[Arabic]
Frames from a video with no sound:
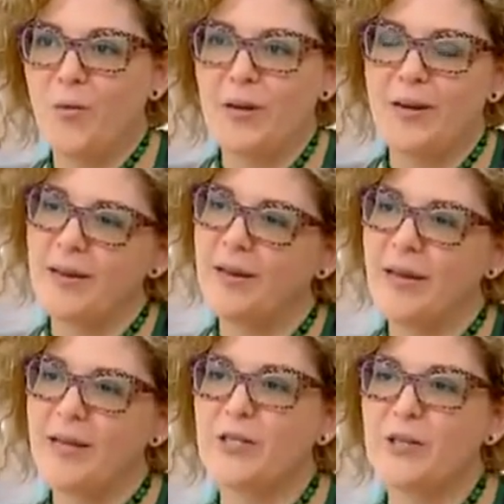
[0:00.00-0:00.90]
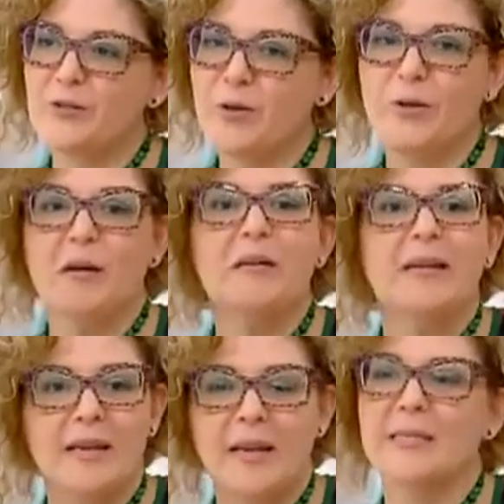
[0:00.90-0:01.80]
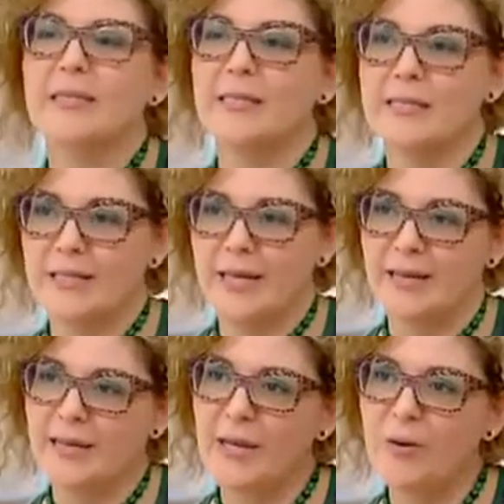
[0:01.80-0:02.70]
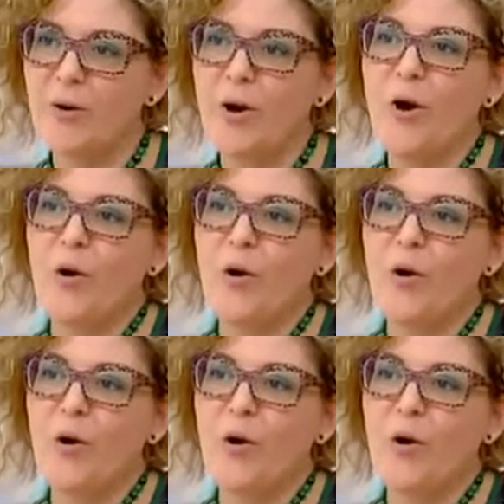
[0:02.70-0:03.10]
والانجينيور هن الاساس يعني